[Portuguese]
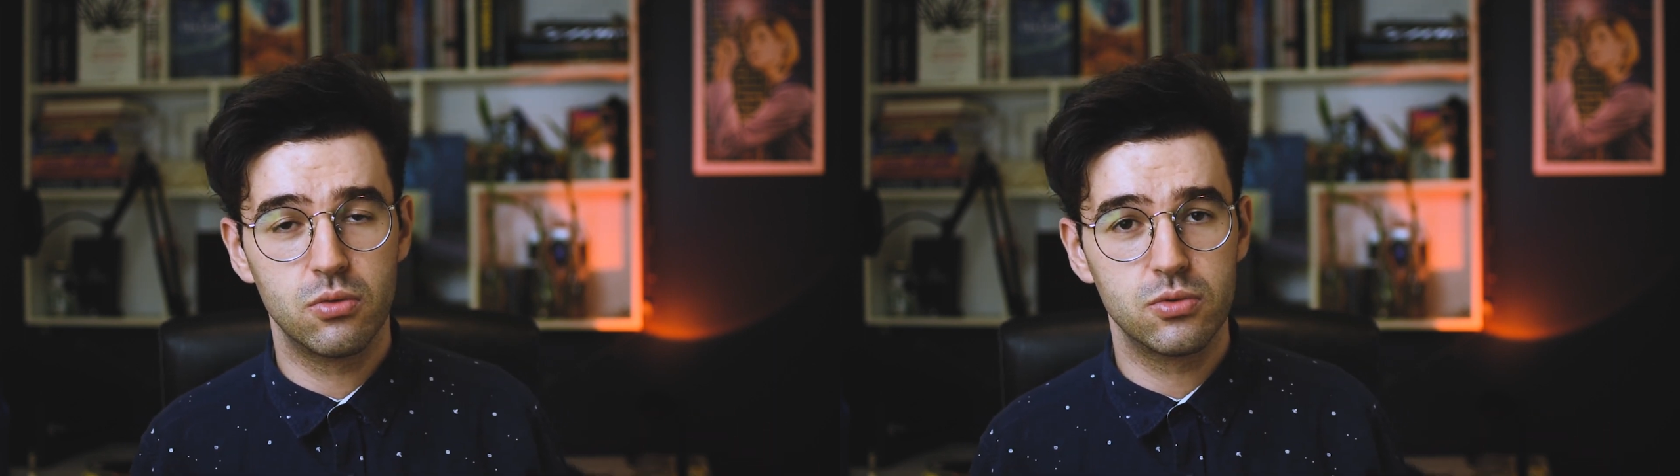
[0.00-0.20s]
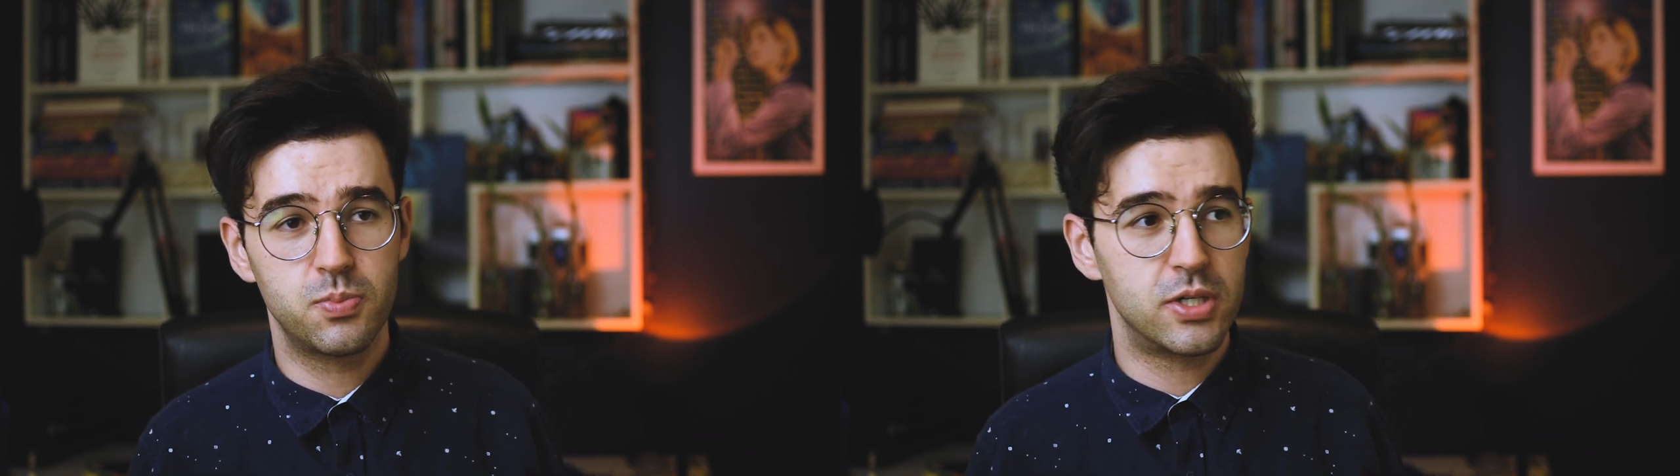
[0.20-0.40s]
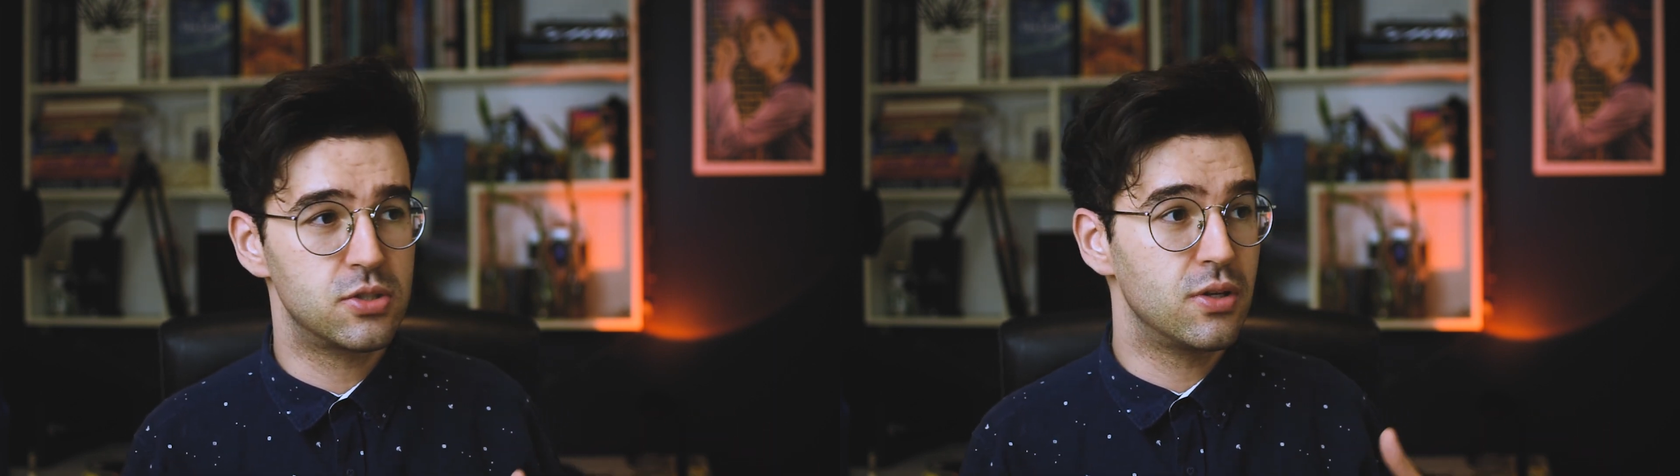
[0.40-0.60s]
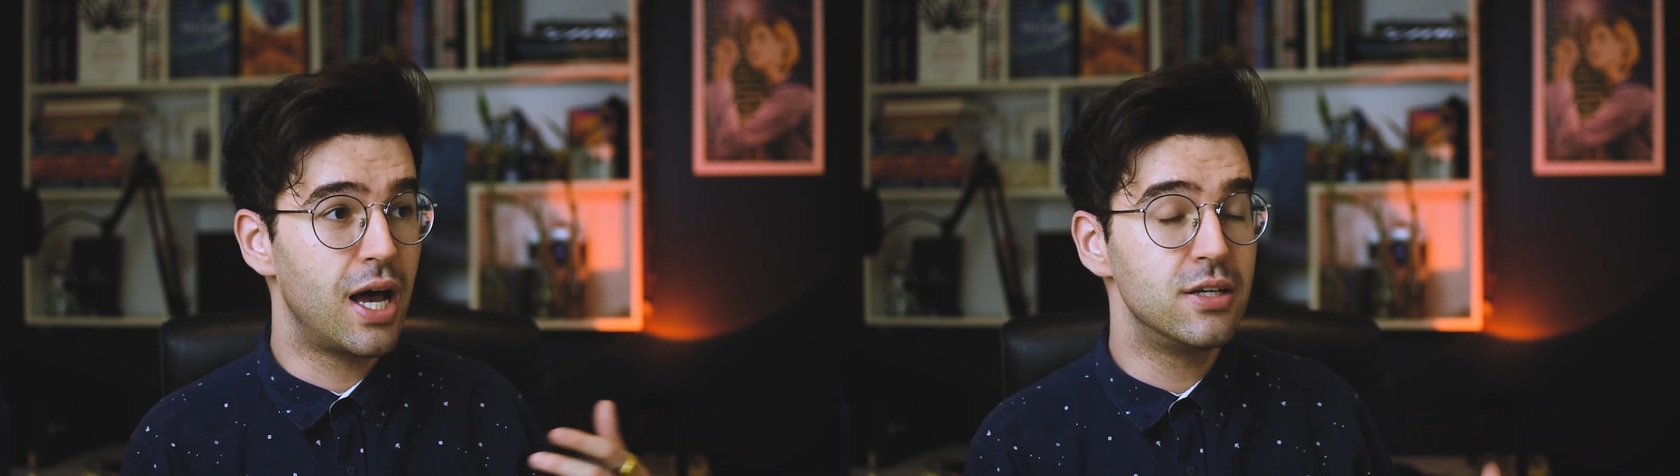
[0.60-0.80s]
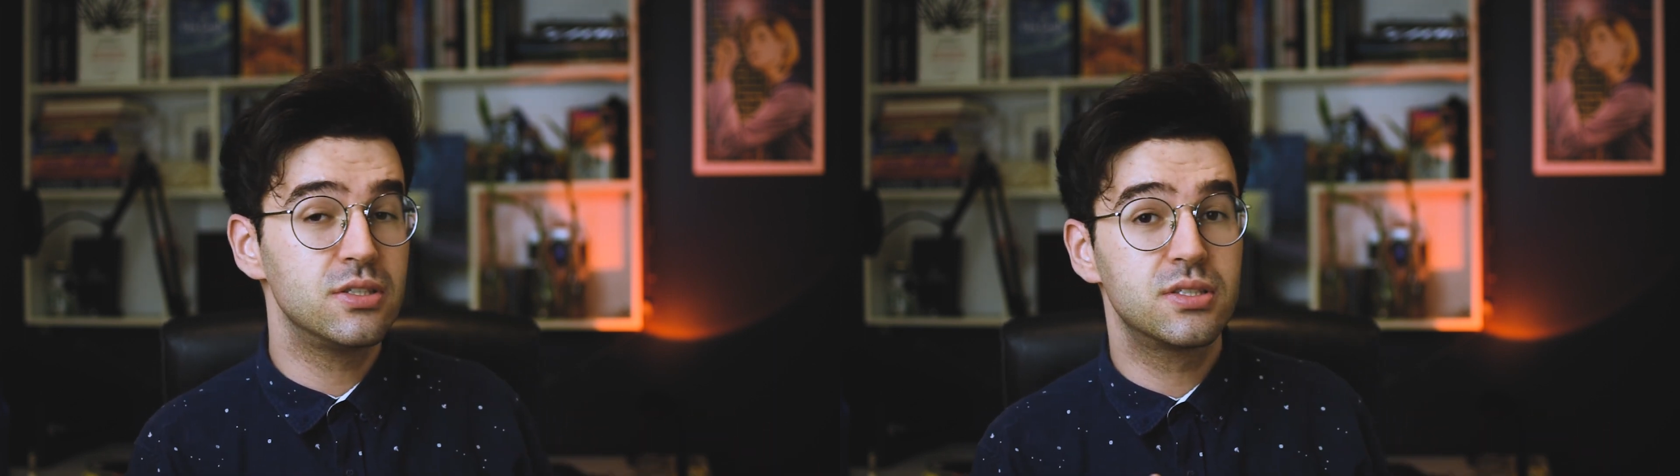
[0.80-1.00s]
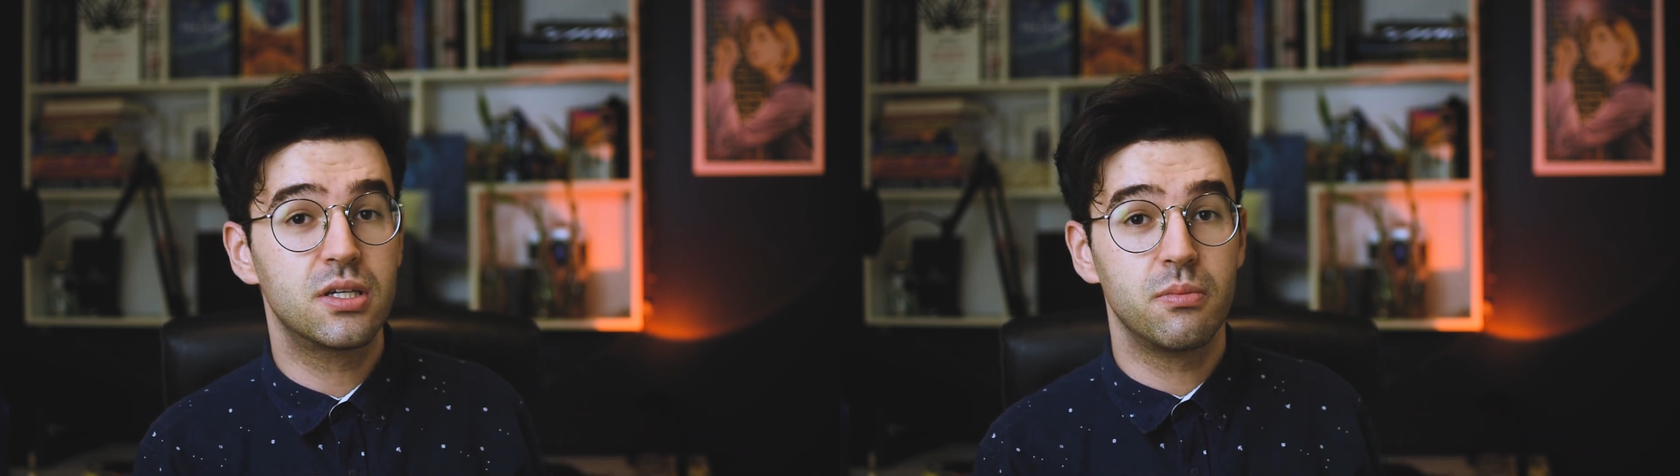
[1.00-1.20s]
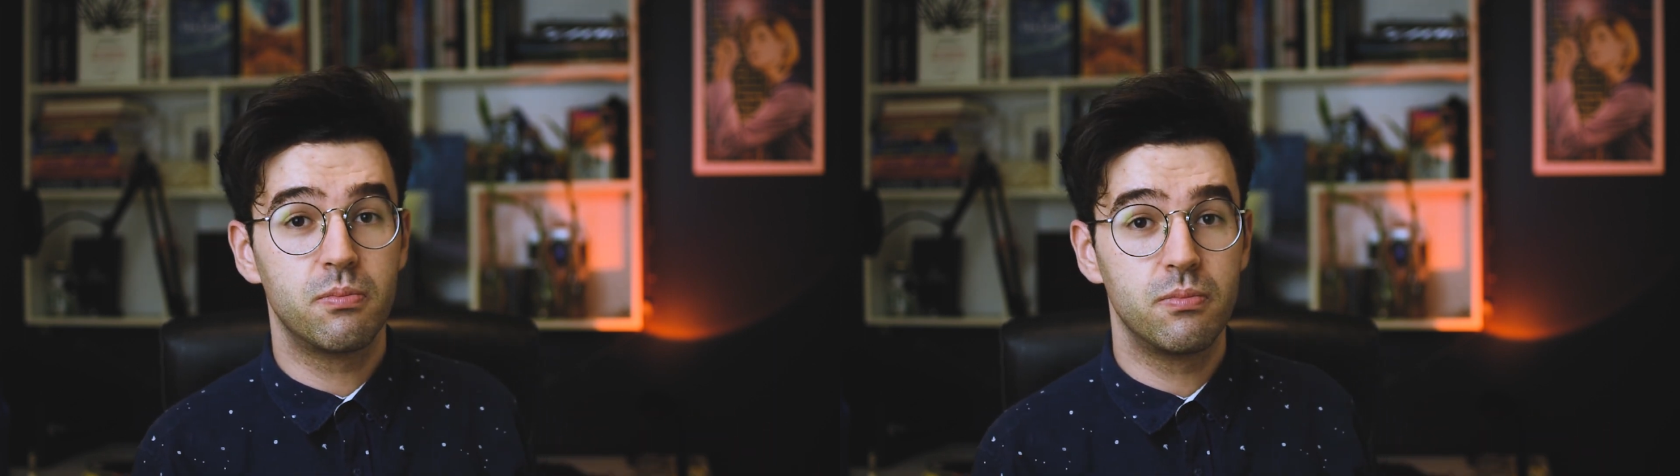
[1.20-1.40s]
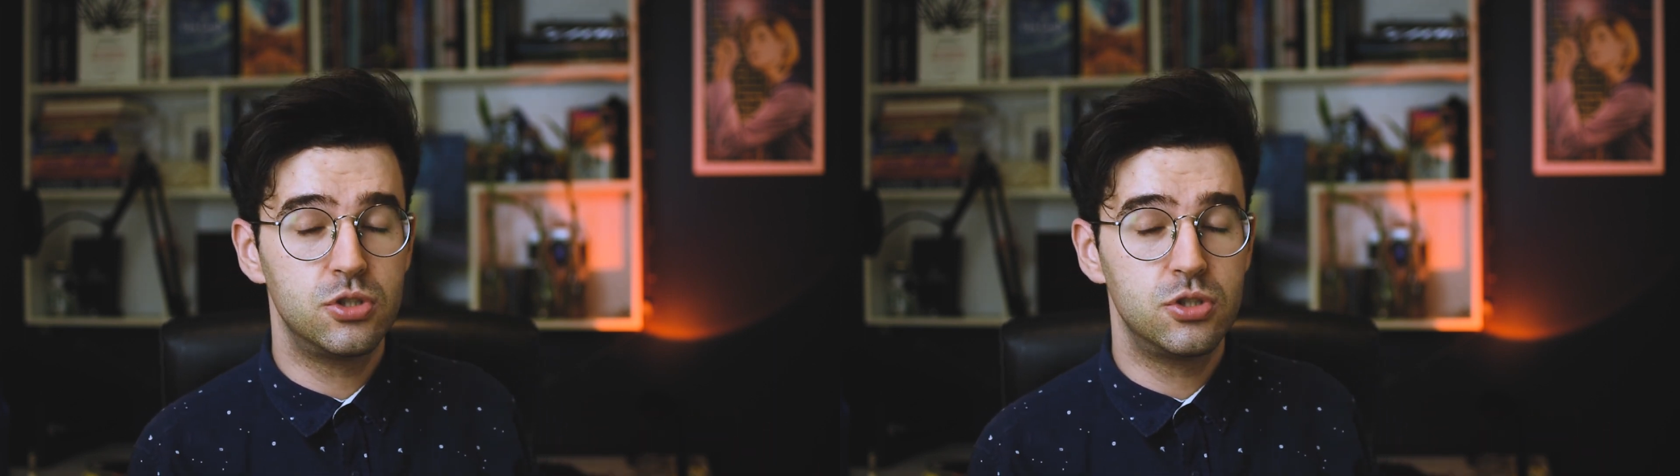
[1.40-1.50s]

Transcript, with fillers: Os personagens que